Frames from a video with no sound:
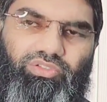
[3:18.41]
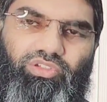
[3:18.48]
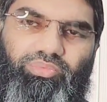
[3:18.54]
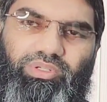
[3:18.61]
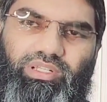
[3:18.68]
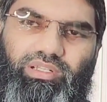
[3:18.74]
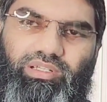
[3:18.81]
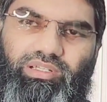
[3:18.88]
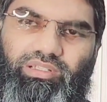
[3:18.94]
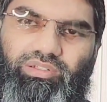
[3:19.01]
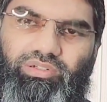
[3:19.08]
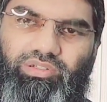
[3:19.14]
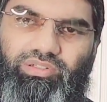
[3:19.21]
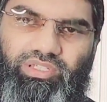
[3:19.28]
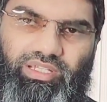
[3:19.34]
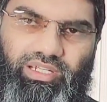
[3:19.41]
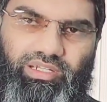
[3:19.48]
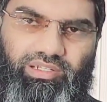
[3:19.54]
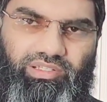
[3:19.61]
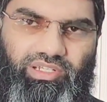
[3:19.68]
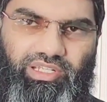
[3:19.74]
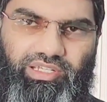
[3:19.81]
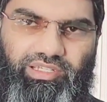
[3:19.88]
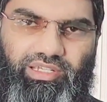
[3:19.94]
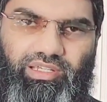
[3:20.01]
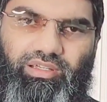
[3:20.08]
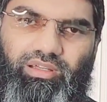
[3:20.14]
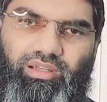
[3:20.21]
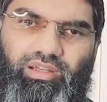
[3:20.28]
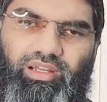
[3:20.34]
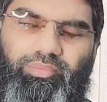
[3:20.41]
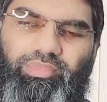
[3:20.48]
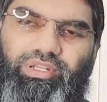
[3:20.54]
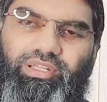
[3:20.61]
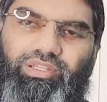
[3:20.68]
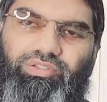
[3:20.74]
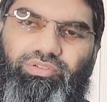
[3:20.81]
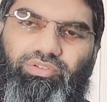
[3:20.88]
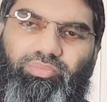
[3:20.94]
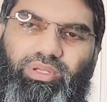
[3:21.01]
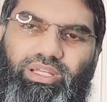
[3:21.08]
तो फिर जो सेकंड स्टेज है आपने इसको